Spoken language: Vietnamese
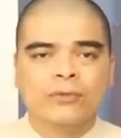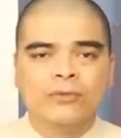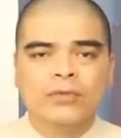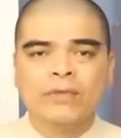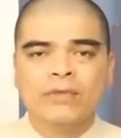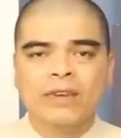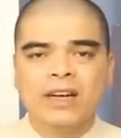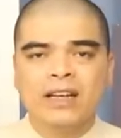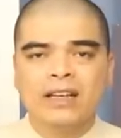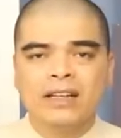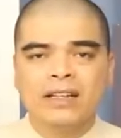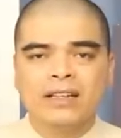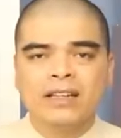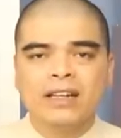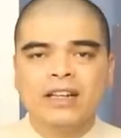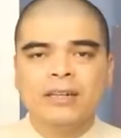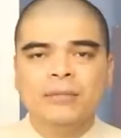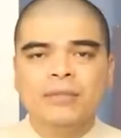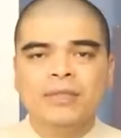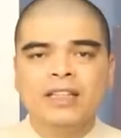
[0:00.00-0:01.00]
Vì vậy,
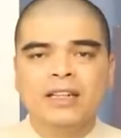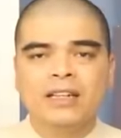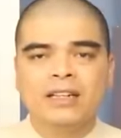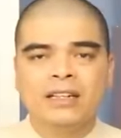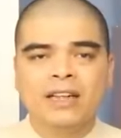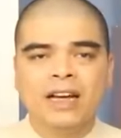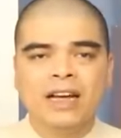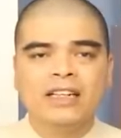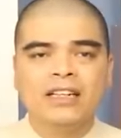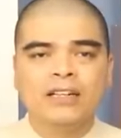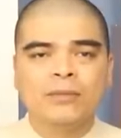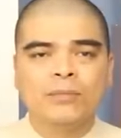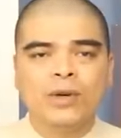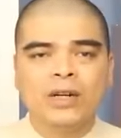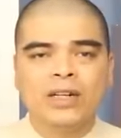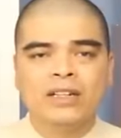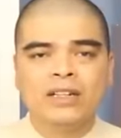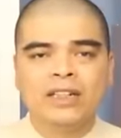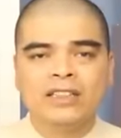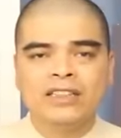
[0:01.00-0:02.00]
cây kim tiền hay được
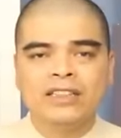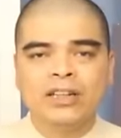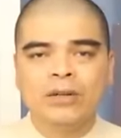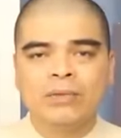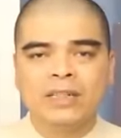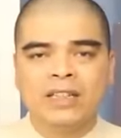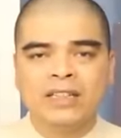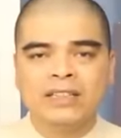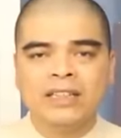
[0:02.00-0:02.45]
mọi người trồng để